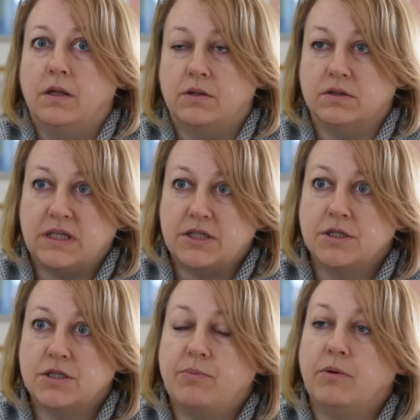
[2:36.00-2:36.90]
to
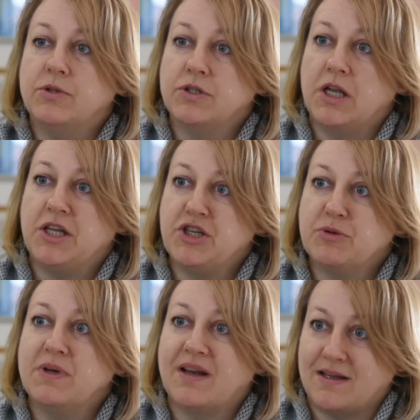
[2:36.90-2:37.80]
znaczy, że
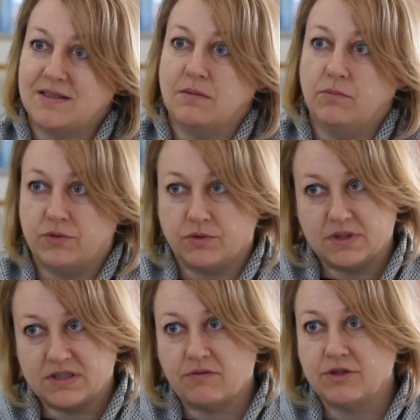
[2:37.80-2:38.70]
pomyśleliśmy razem, bo to
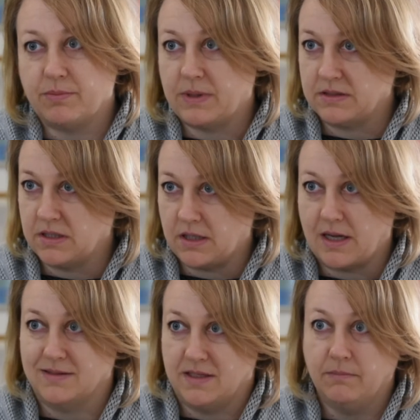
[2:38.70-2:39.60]
jest zawsze praca
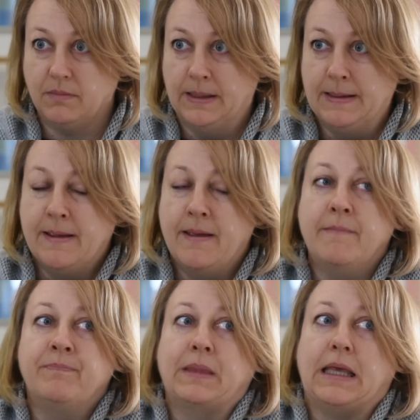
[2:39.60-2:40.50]
razem
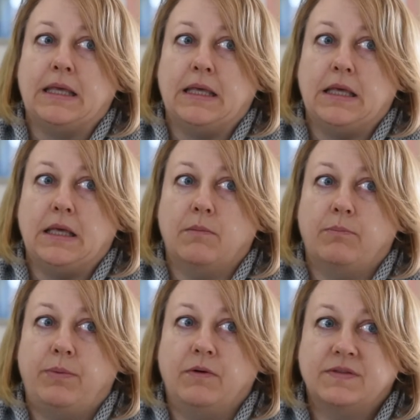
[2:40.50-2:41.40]
i
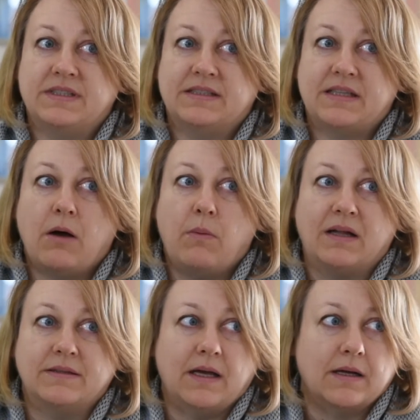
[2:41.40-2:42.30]

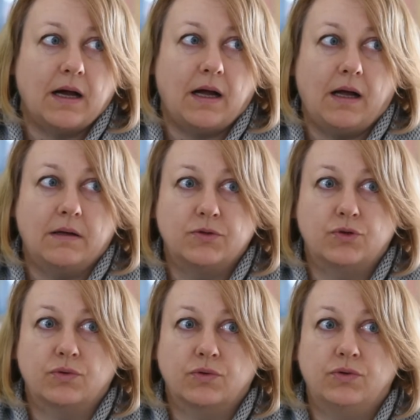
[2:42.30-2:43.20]
powstała taka
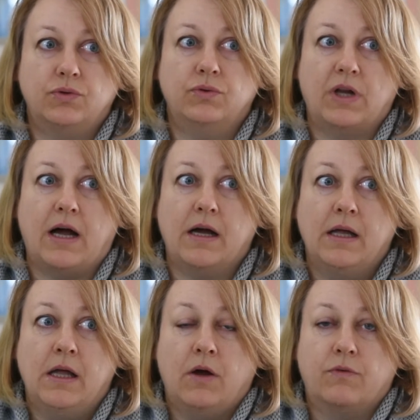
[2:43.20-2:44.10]
struktura,
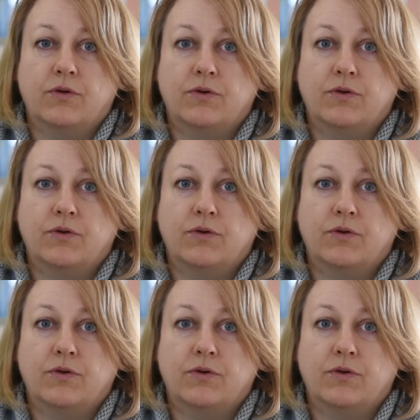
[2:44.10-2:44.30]
w